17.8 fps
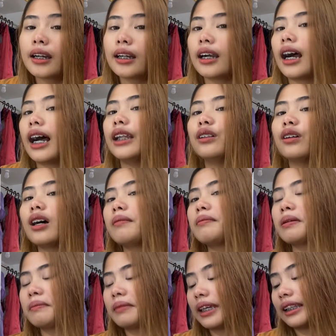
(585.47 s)
ano
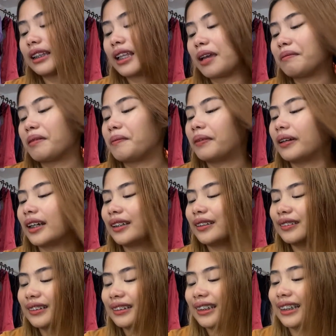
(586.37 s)
kami me time May eh, pag
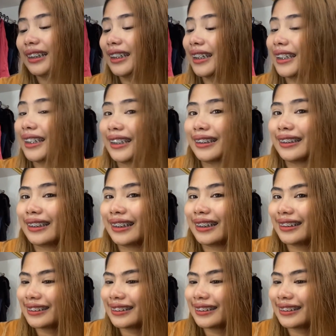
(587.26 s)
ano, nagre-ring na.